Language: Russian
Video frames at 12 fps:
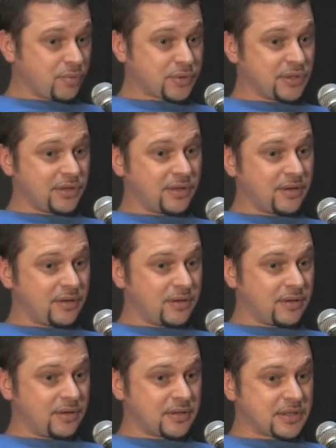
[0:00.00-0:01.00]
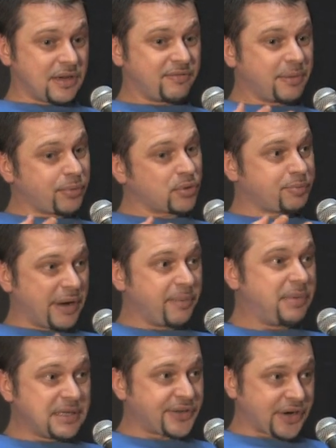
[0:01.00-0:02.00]
собственно, э, сам вопрос
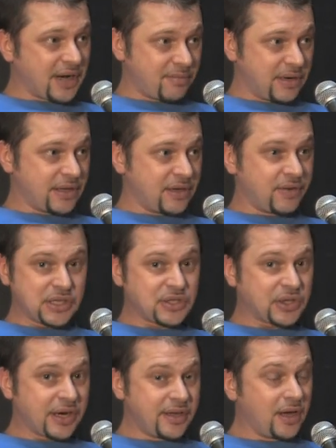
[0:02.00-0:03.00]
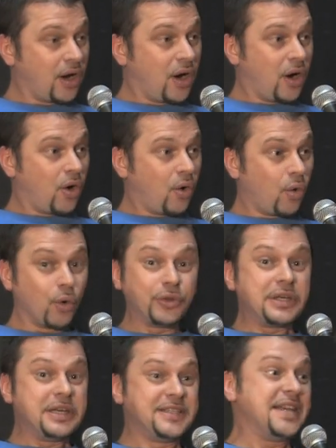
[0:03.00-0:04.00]
борьбы с наркоманией в этой стране,
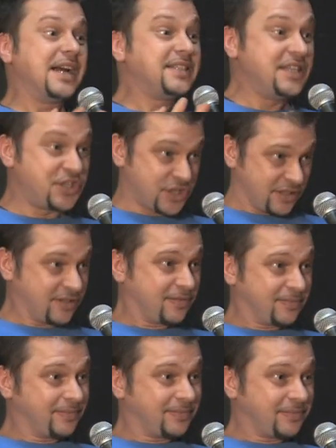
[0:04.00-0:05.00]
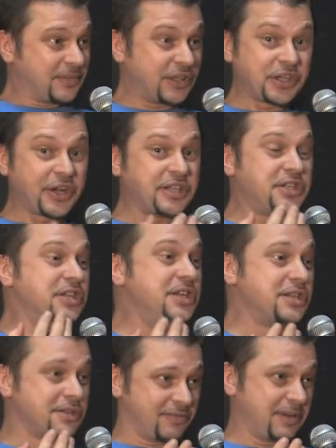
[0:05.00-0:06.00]
он идиотичен. Это
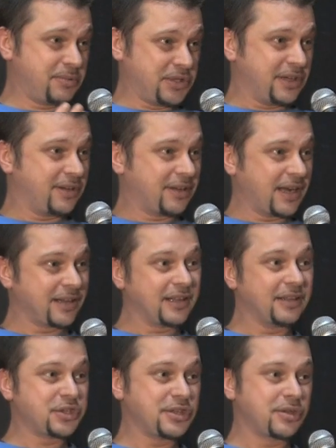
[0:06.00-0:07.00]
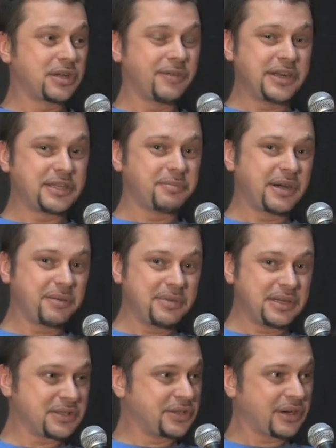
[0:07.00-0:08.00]
кретинизм вообще. Когда начинают говорить о
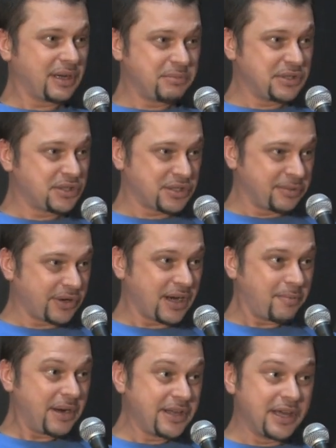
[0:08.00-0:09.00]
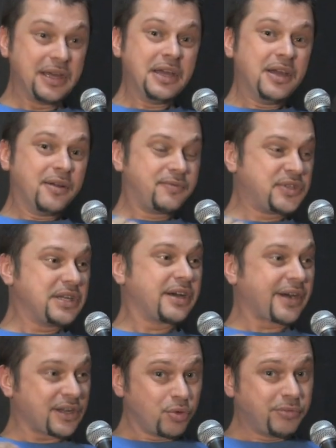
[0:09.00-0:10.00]
борьбе с наркобизнесом, наркоманией, все
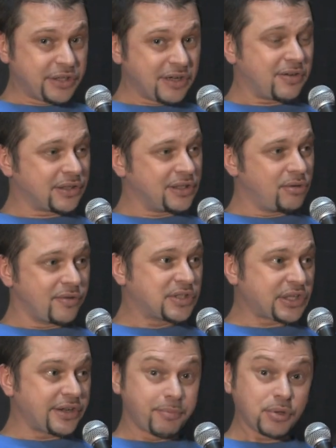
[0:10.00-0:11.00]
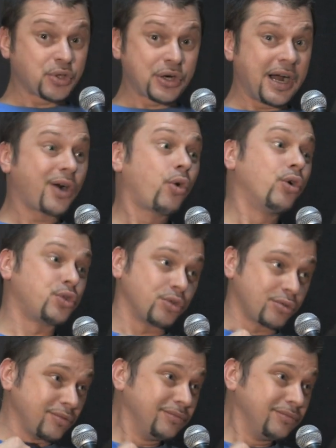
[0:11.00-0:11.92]
разумные, адекватные люди в стране просто хохочут.